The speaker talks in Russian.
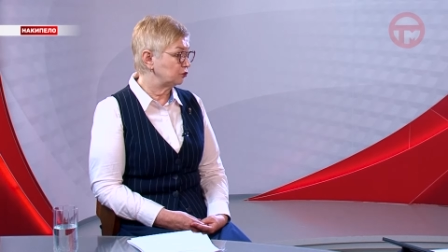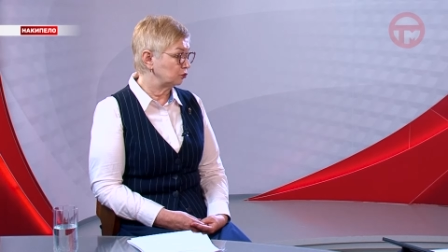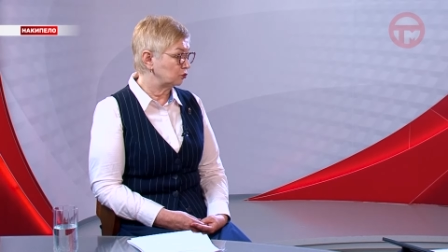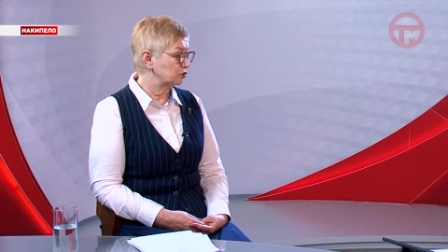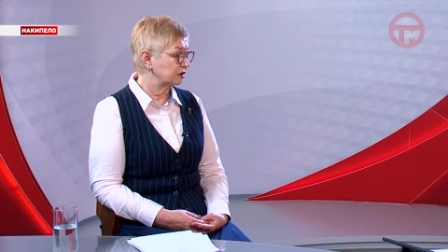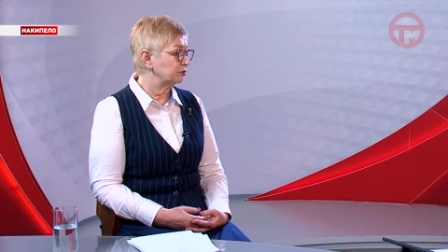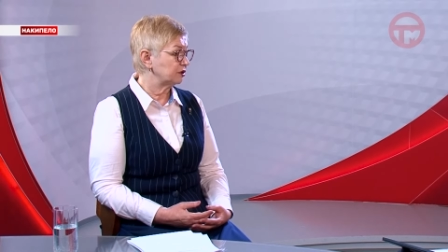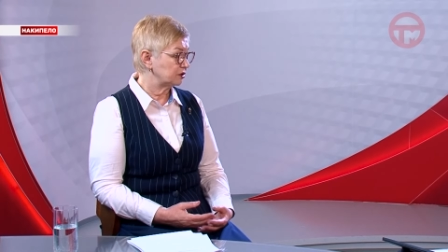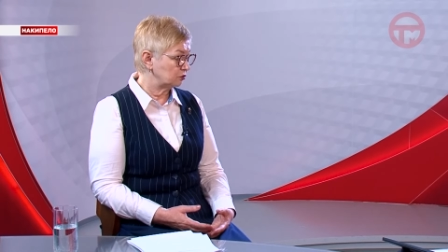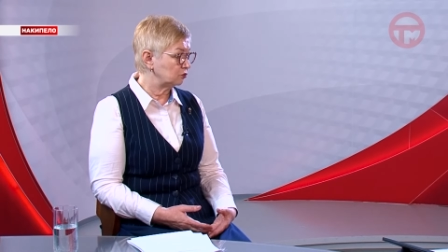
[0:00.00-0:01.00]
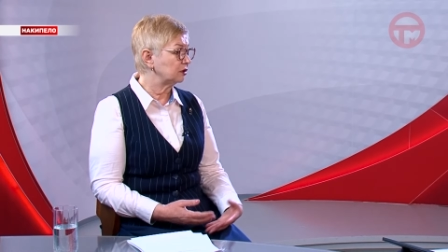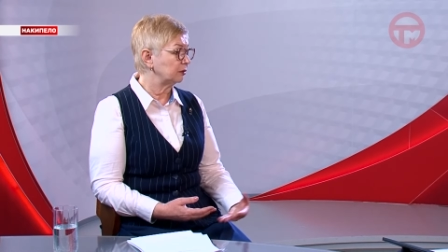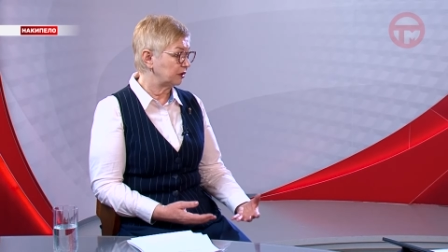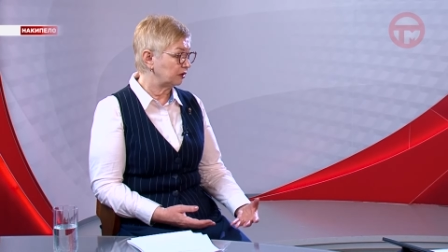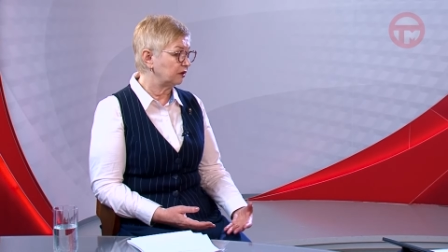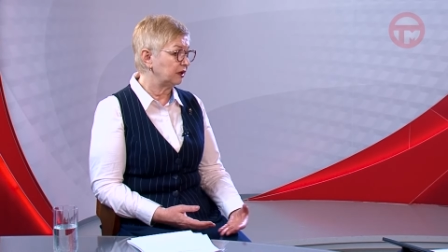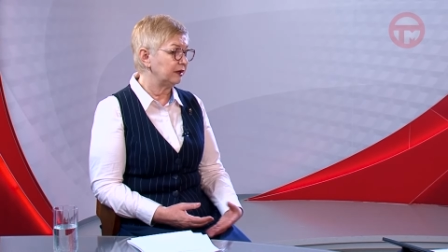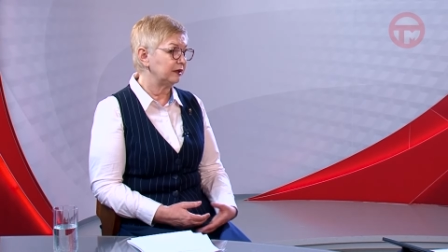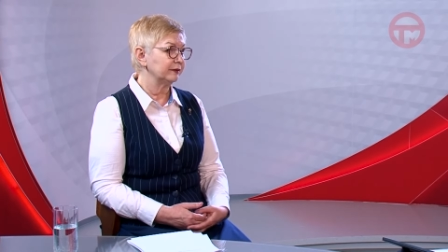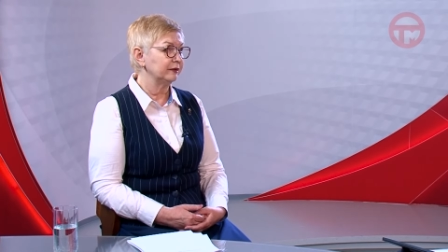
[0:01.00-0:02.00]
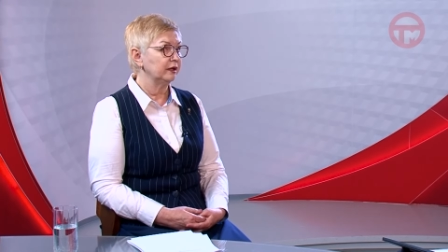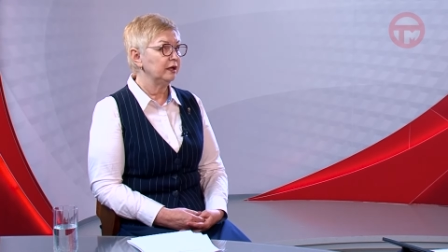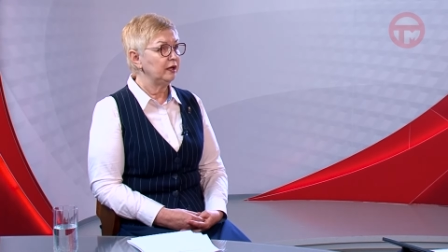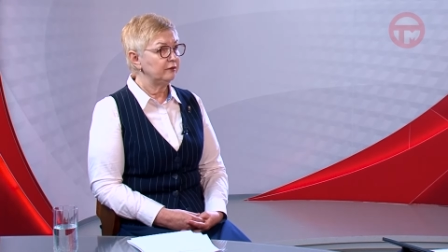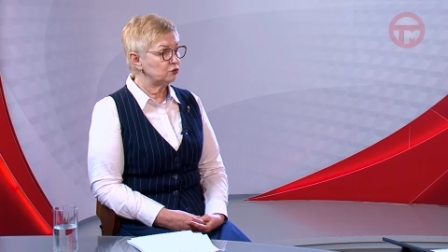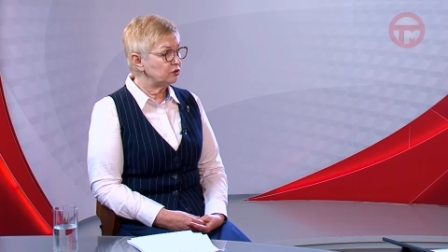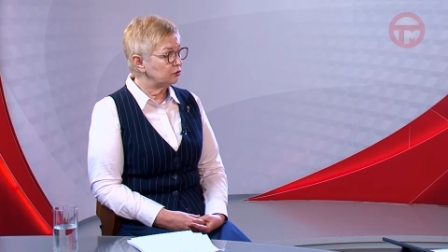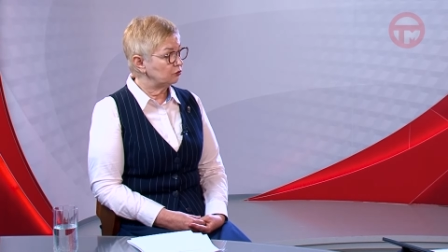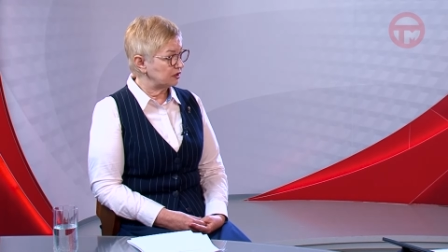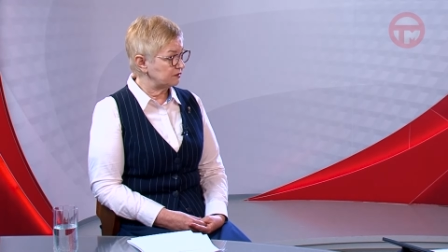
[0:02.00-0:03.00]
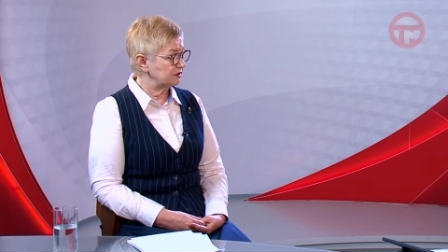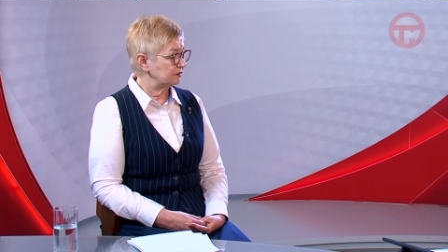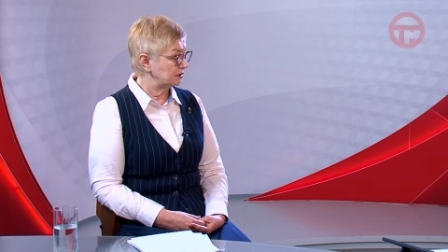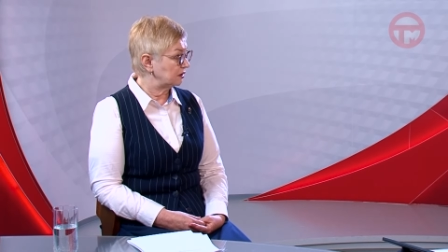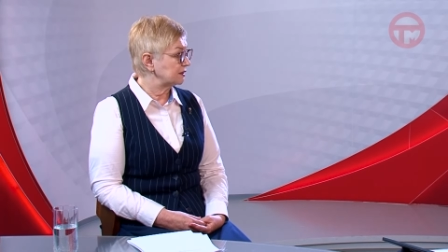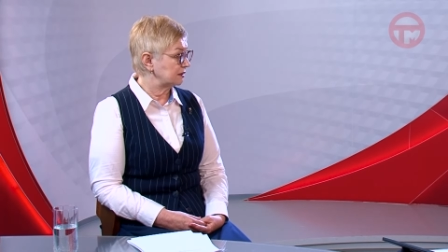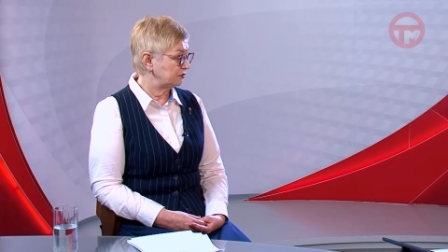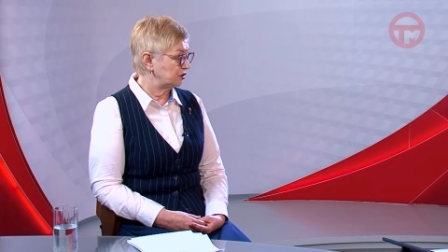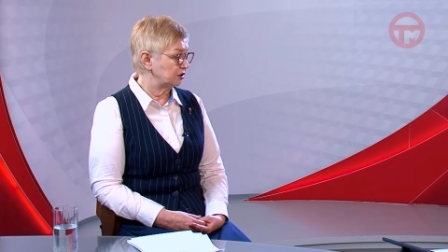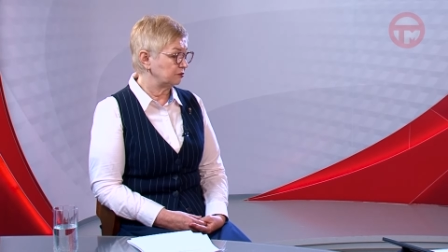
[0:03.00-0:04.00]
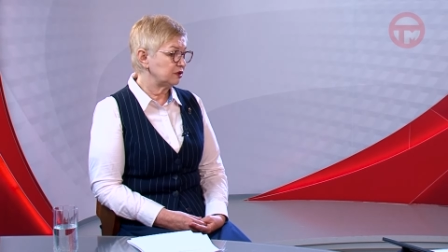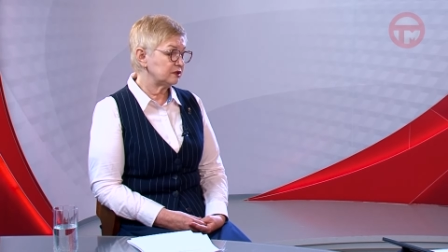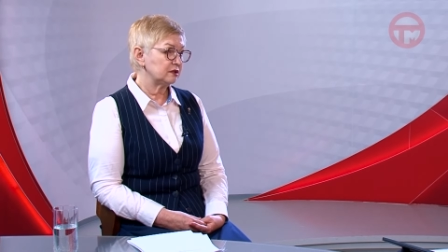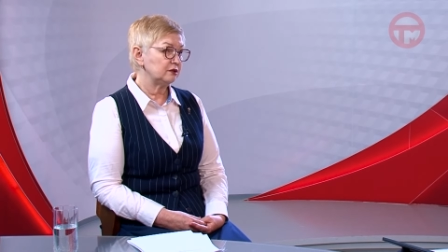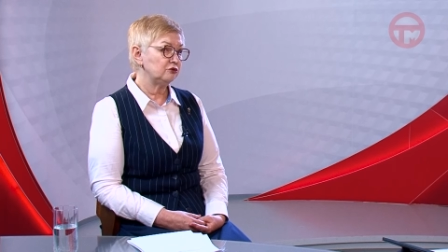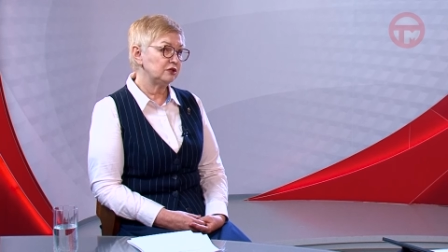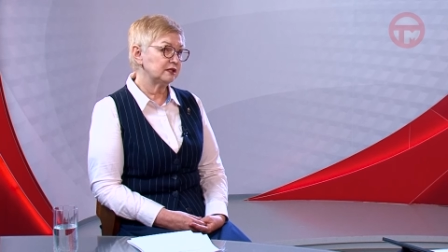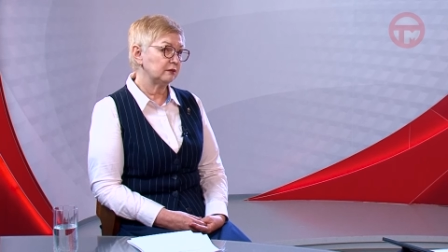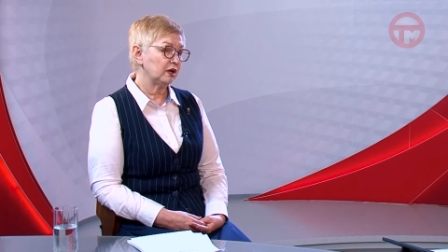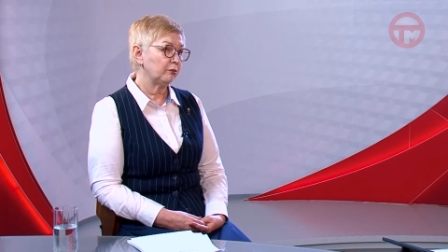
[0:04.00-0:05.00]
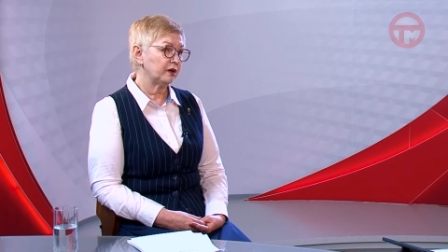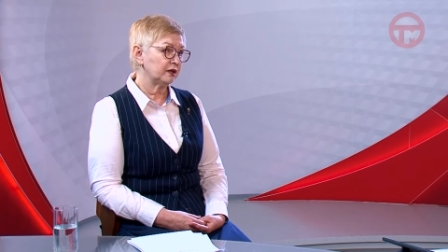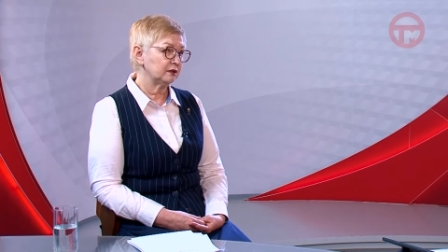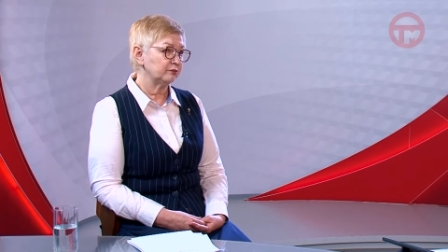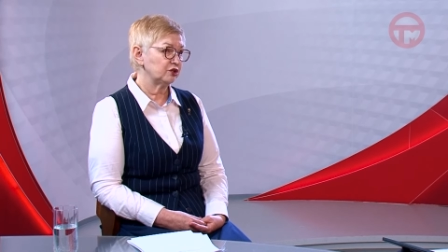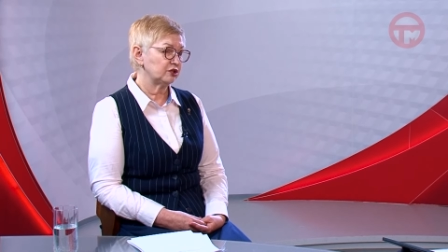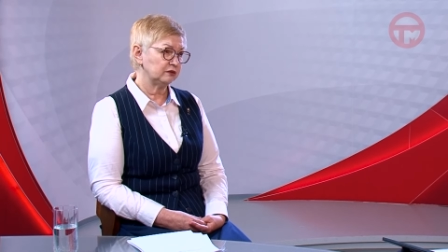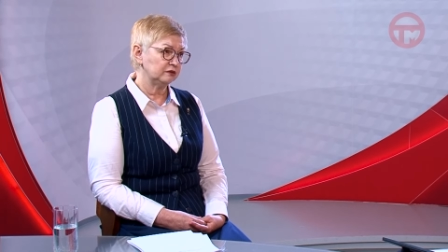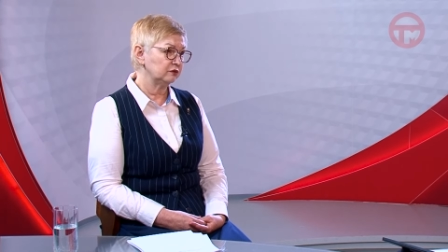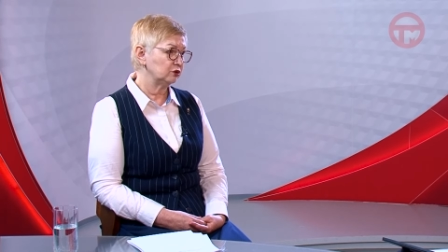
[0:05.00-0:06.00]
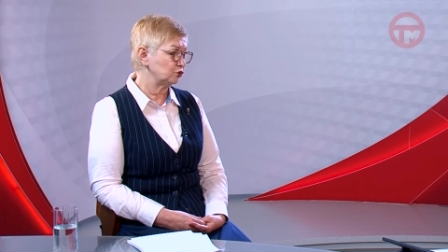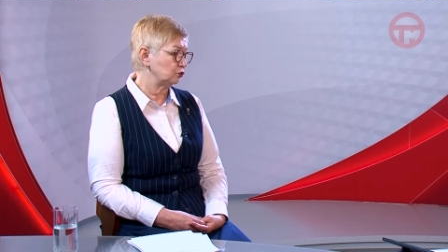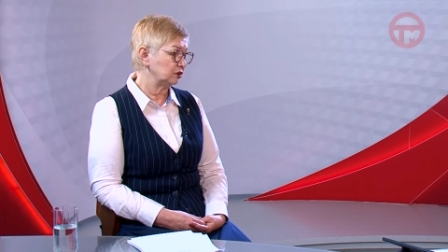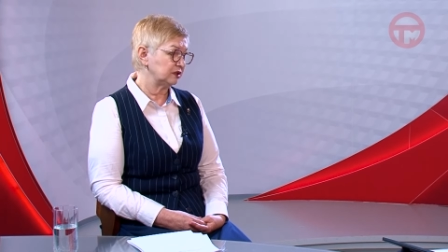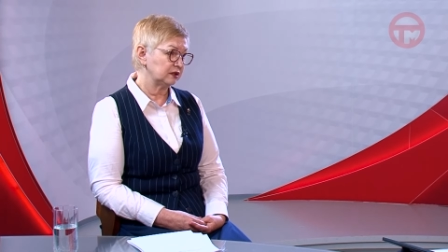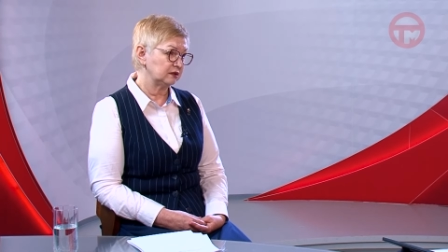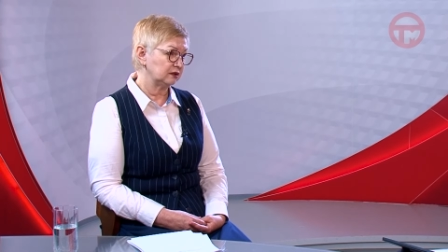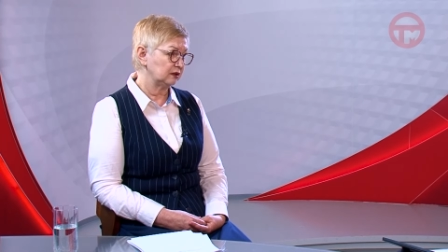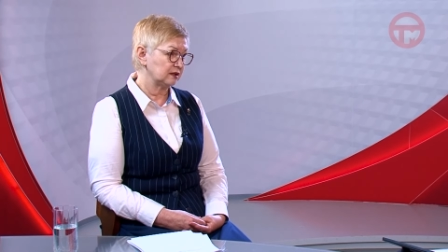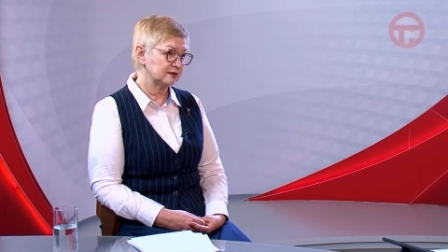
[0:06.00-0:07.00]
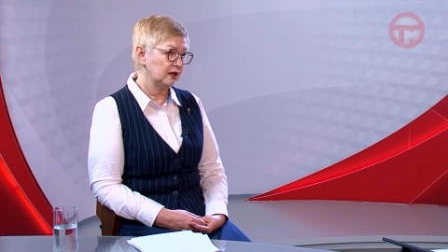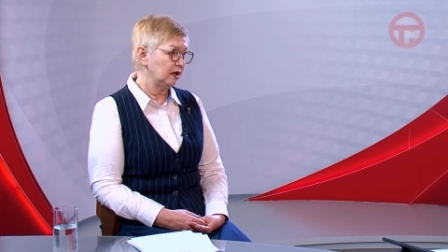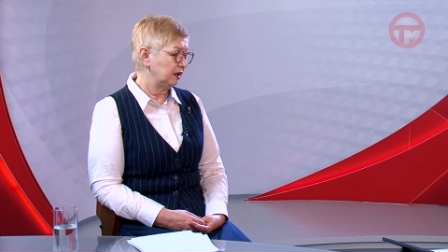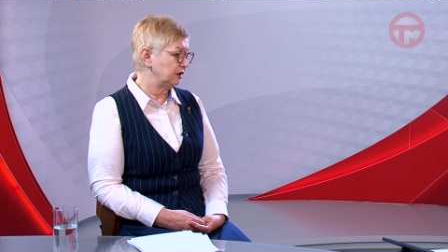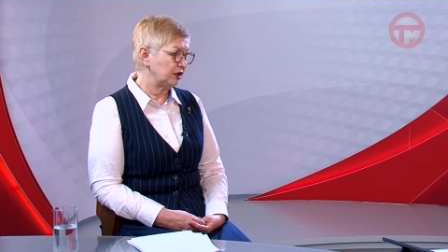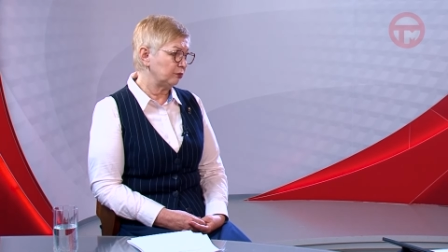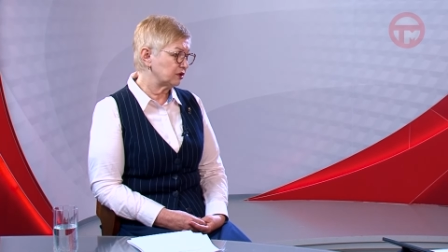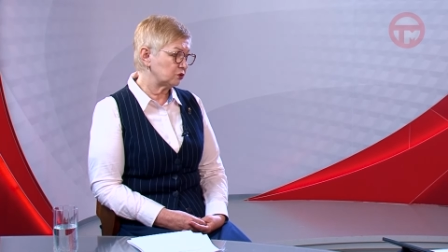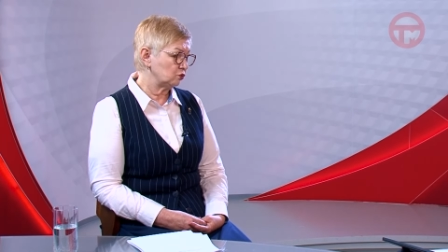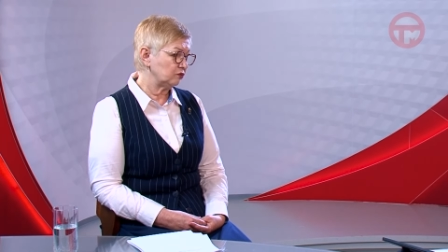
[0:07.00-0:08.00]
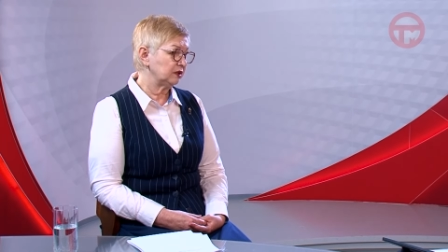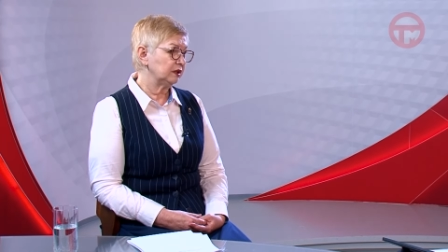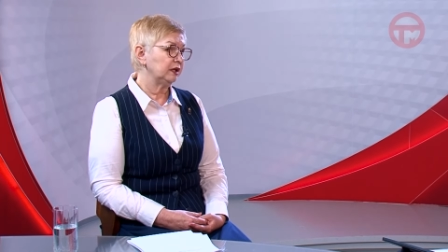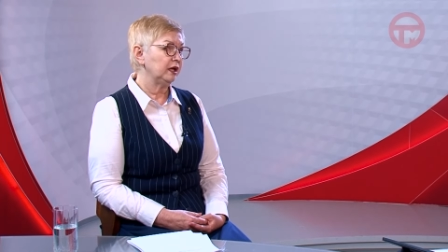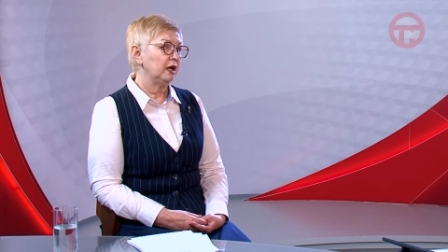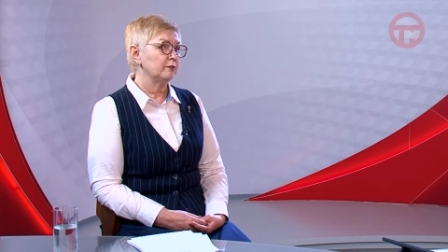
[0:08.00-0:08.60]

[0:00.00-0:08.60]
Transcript: конкурсных процедур на право аренды, аренды, все-таки у нас вызывало сомнения. Мы с юристами аппарата пришли к выводу, что этот отказ необоснованный.